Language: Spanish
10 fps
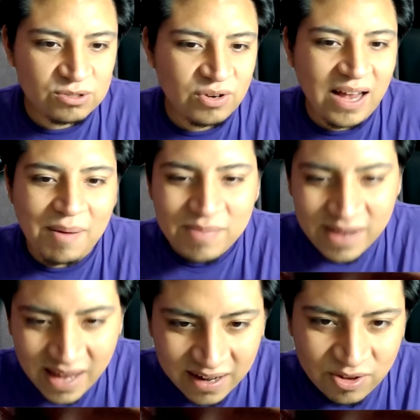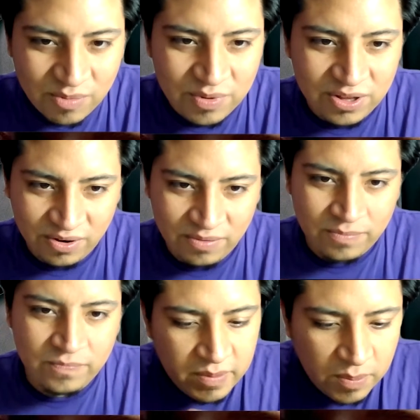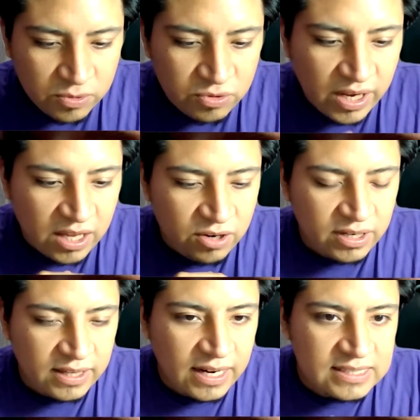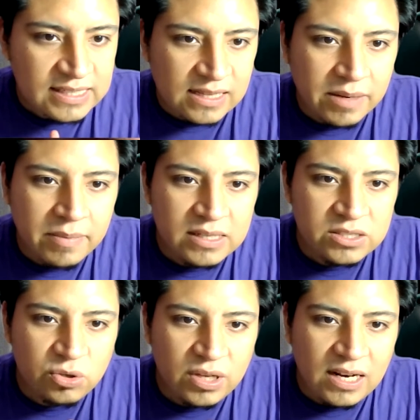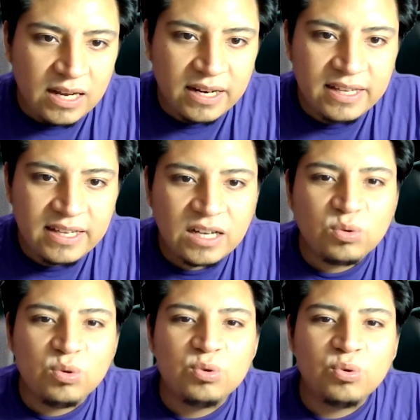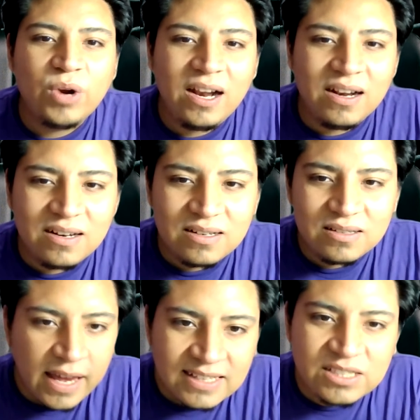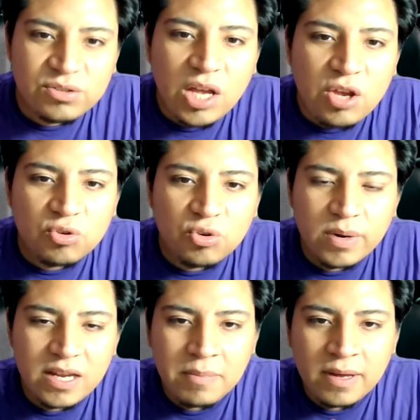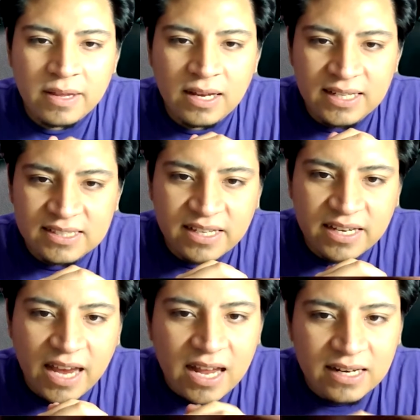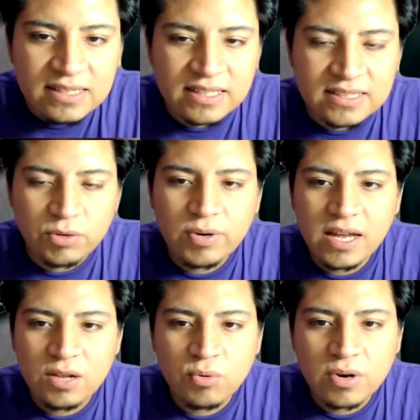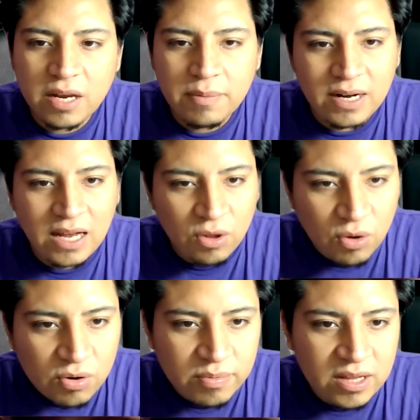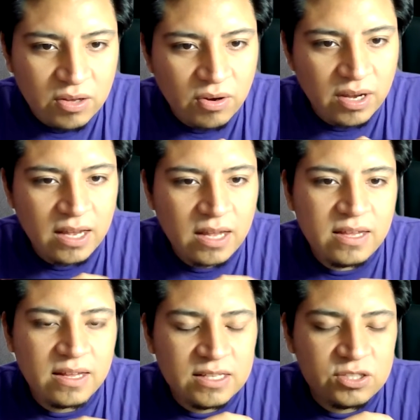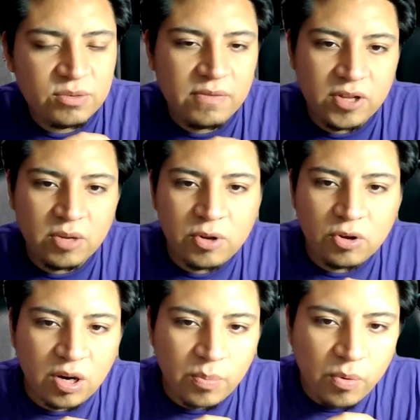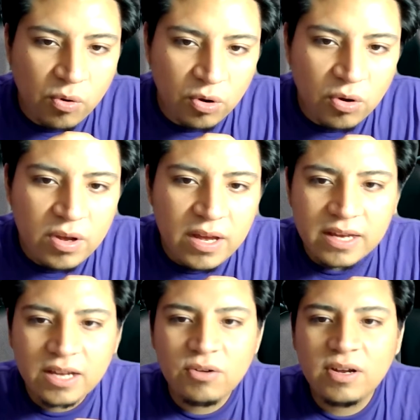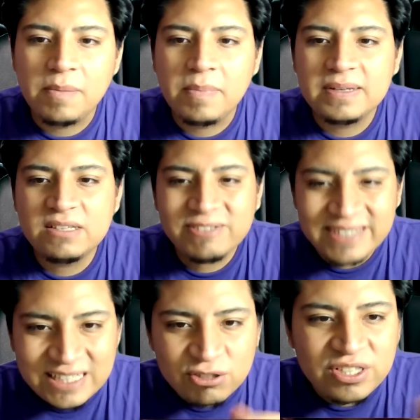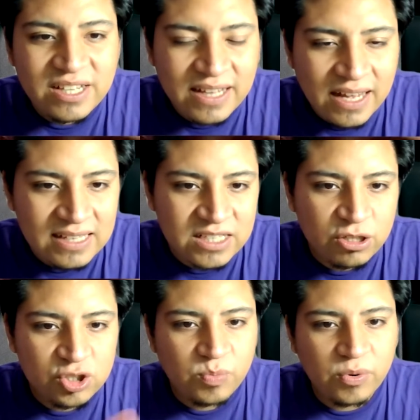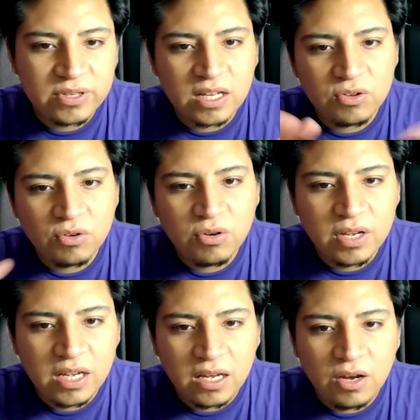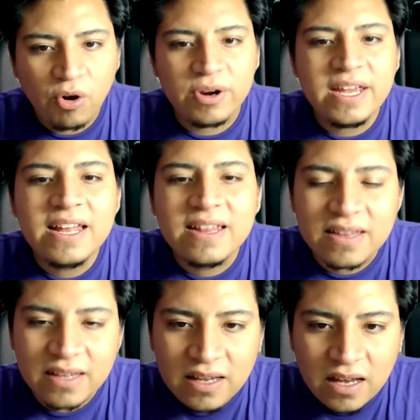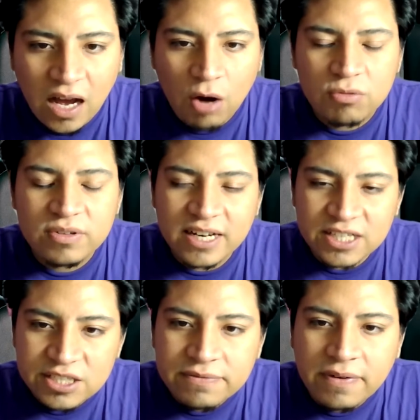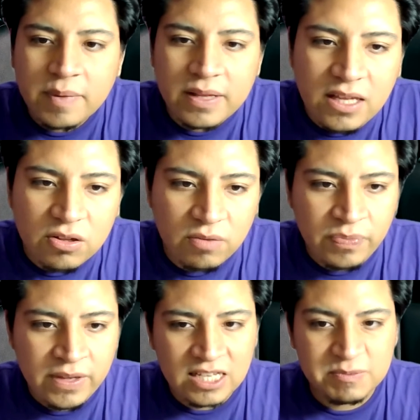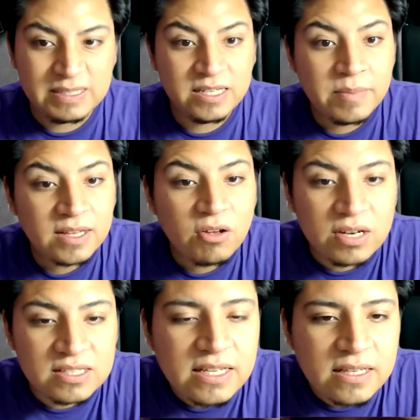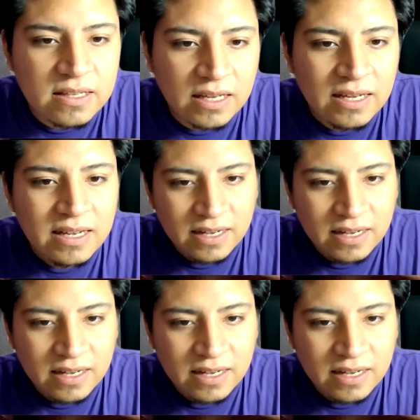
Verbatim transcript: incluso cambiar de opinión. El primer punto que quiero tratar es el tema esto de la crítica cultural y es que existe una youtuber llamada Lindsay Ellis que asegura en un revelador video que ella tiene sobre el fenómeno crepúsculo que lo que le pasa a nuestra sociedad es que no soporta todo lo que oriente a un target femenino, especialmente adolescente.